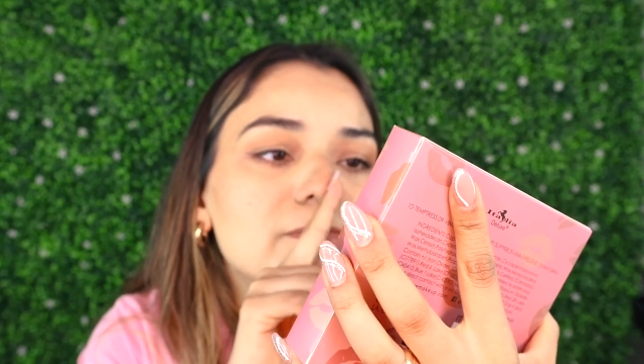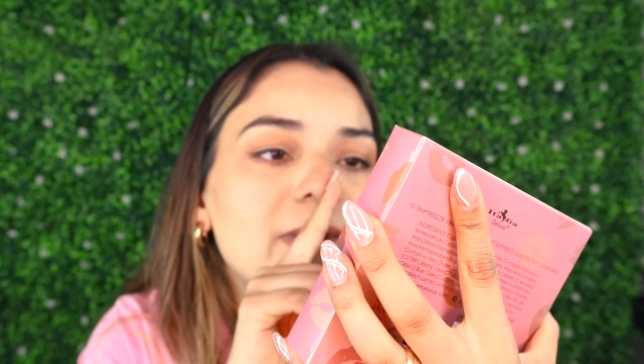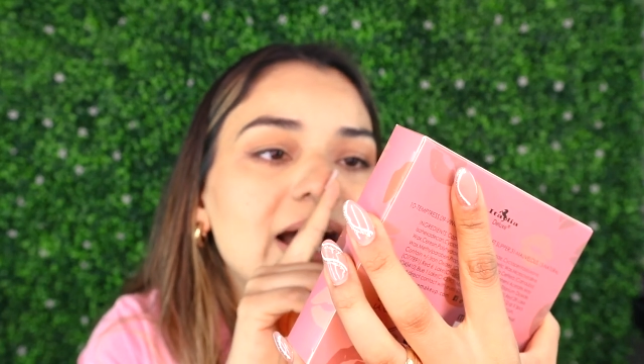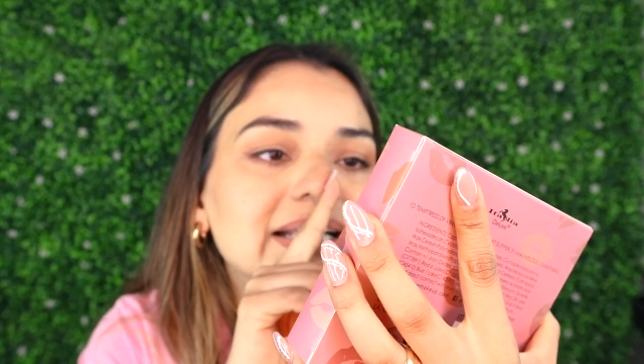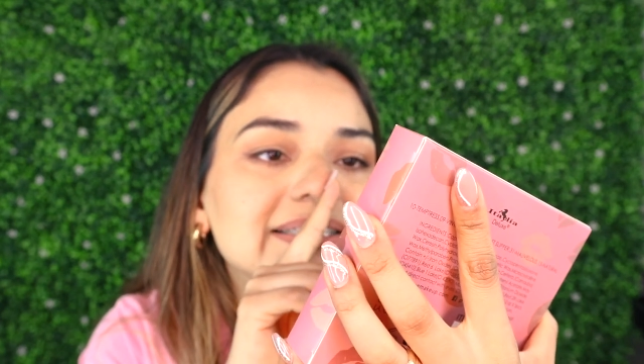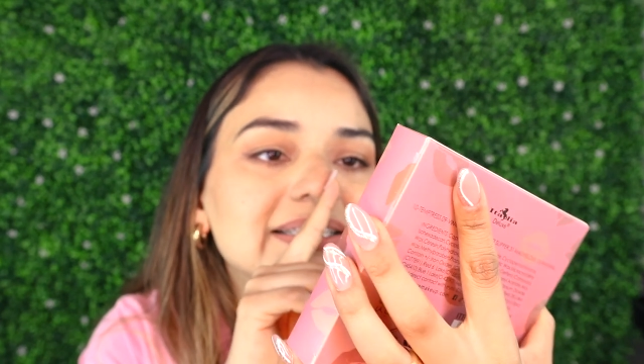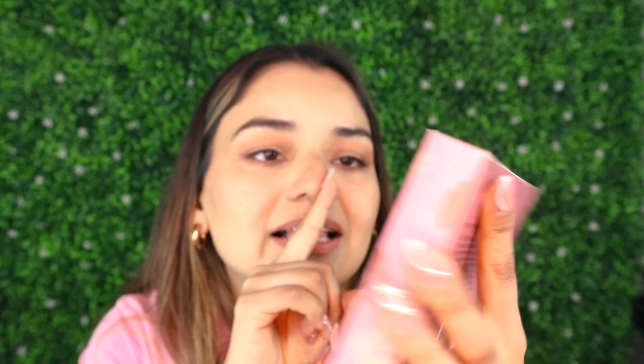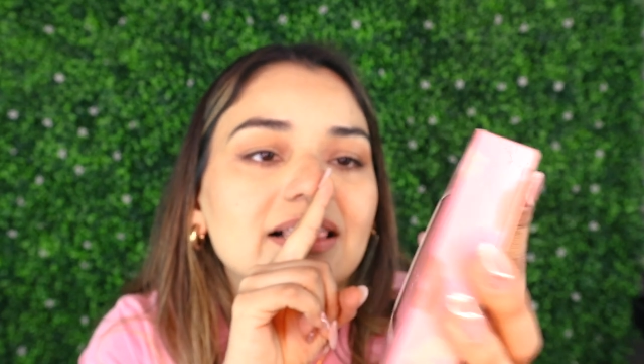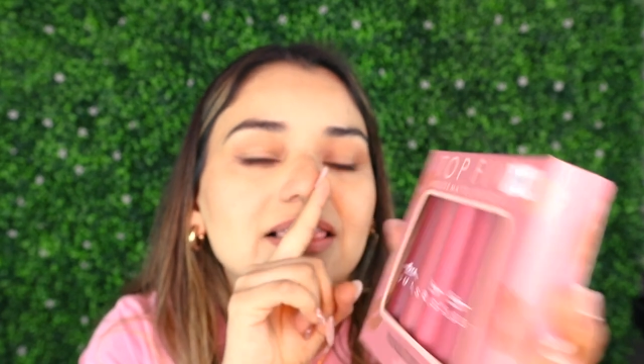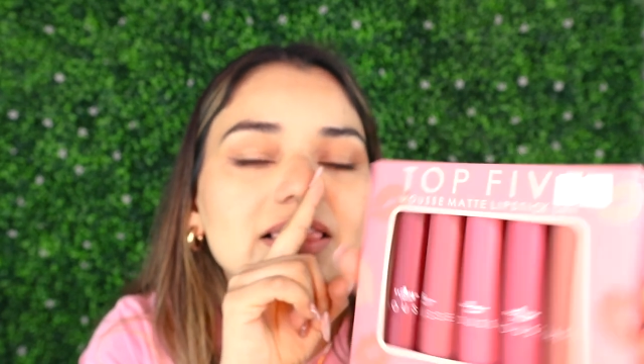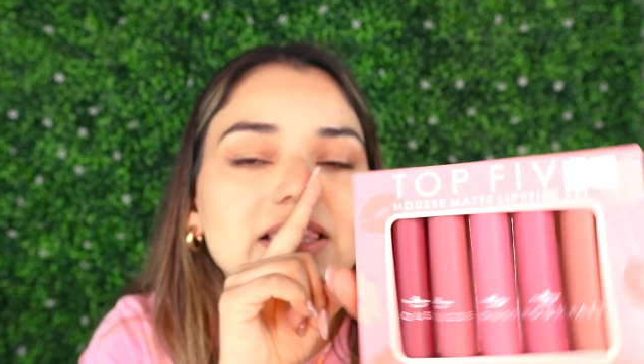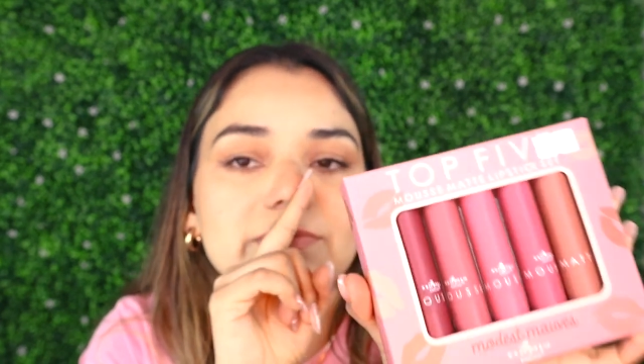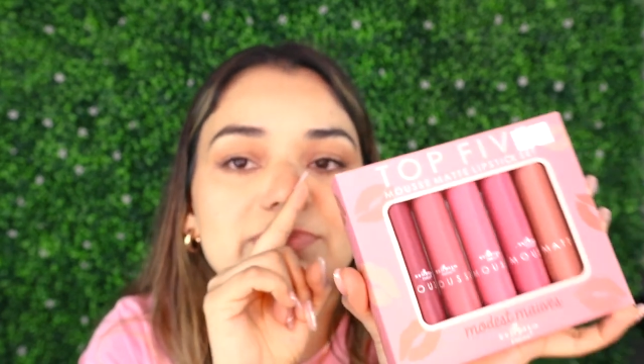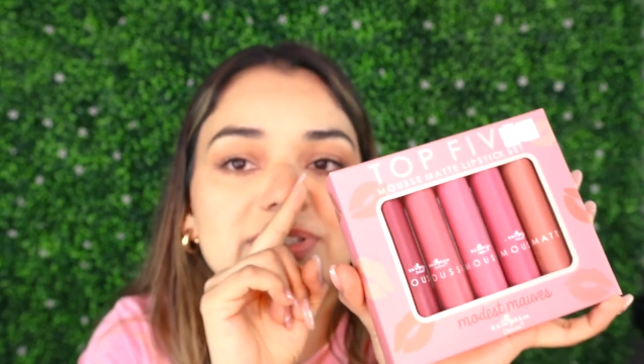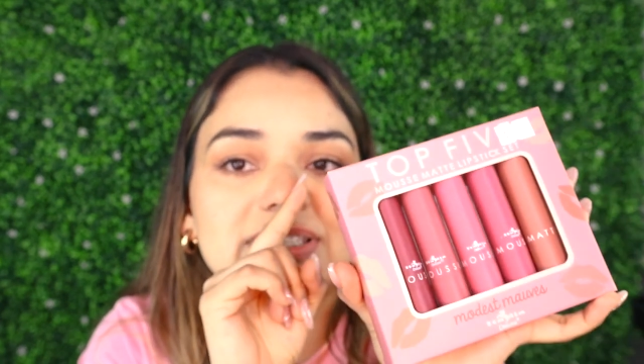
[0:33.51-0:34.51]
Matte
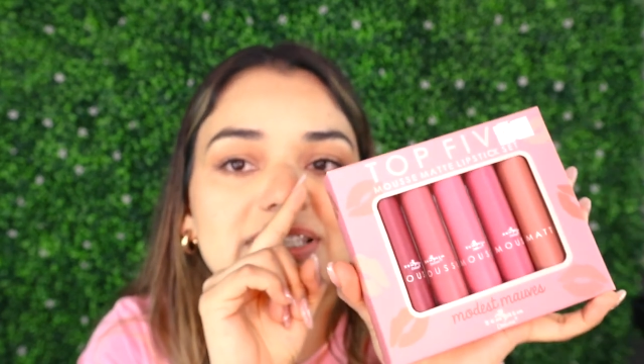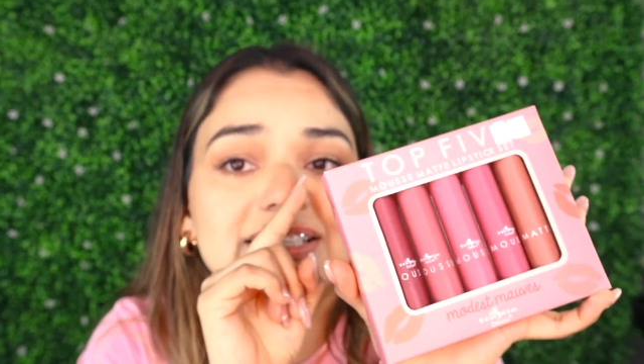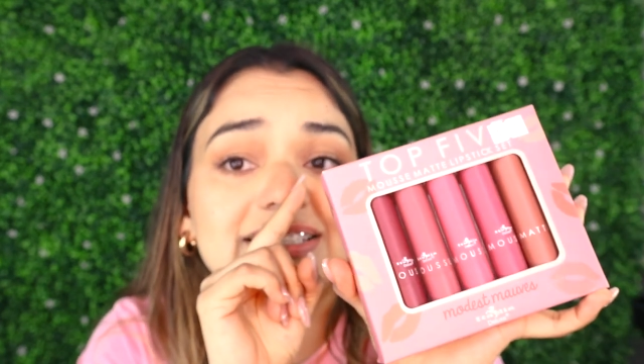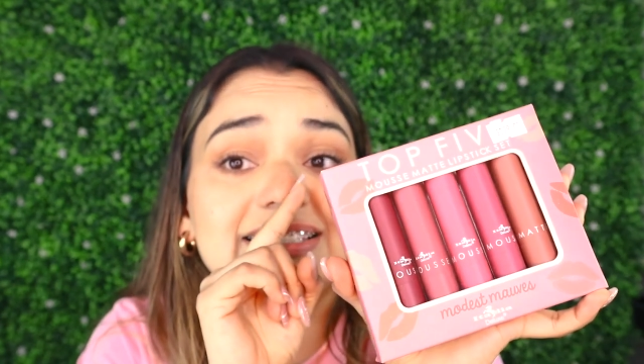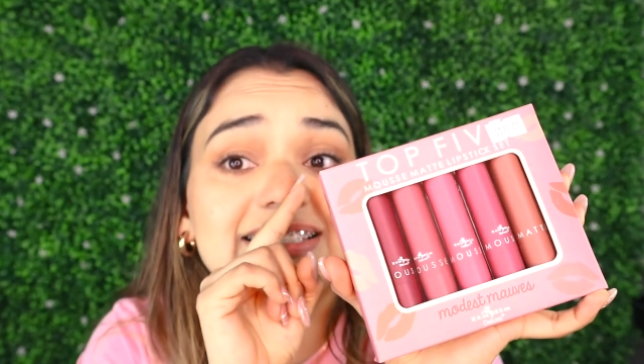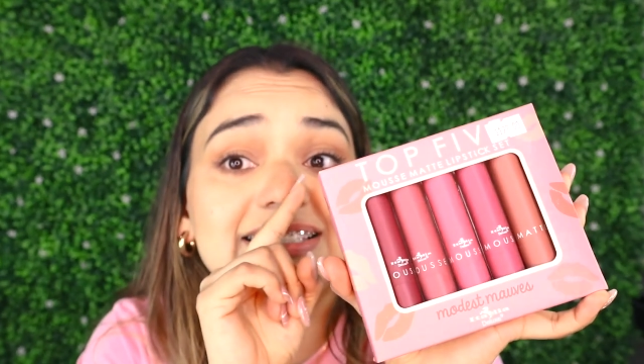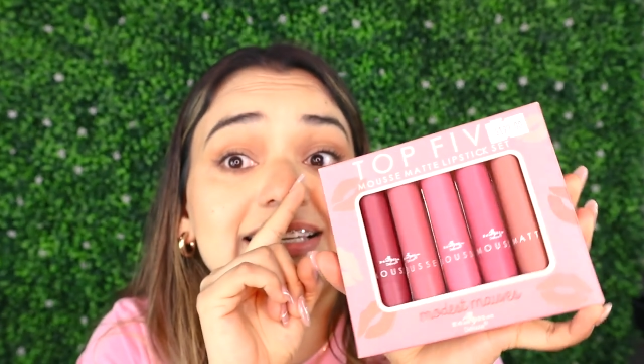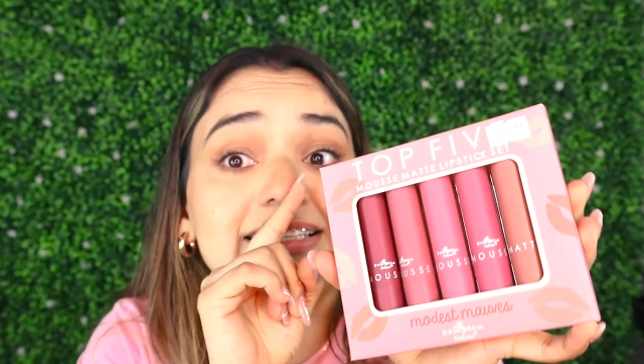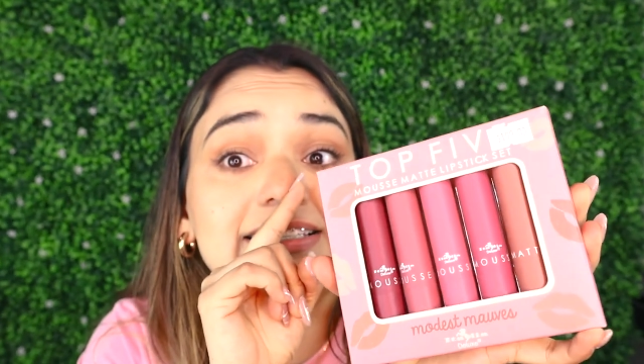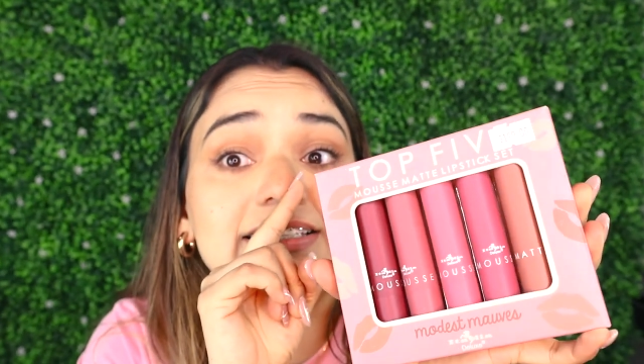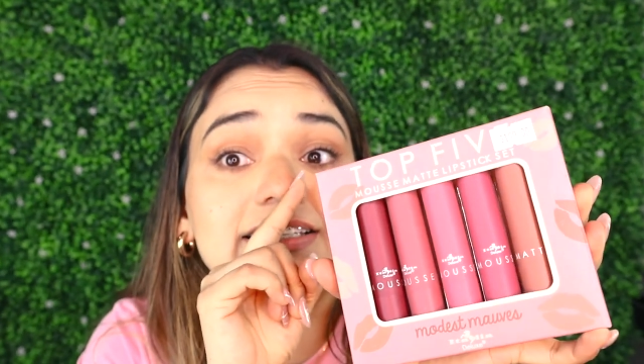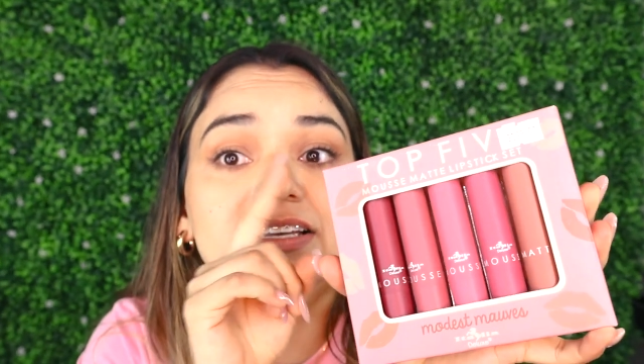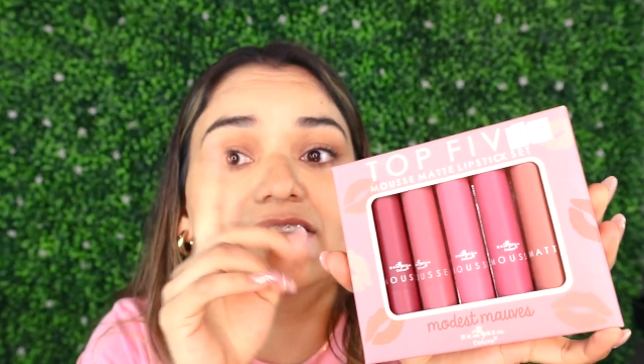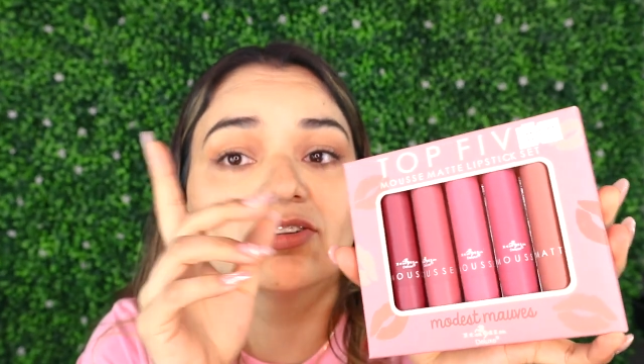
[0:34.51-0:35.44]
Lipstick Set.